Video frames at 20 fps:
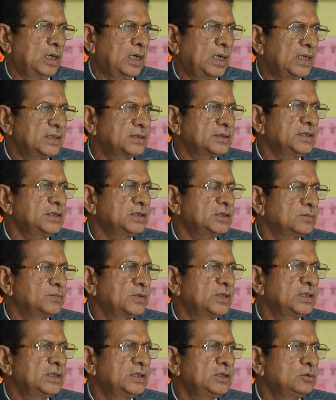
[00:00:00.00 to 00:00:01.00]
आज के
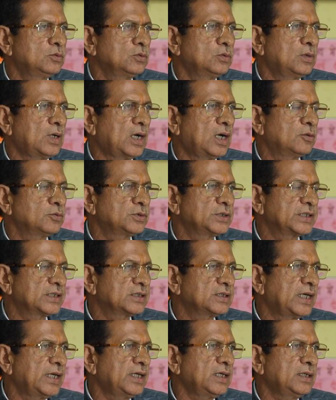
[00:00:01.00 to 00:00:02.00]
समय की जो
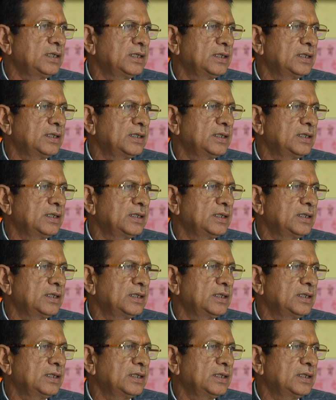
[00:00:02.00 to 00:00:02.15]
आवश्यकताएं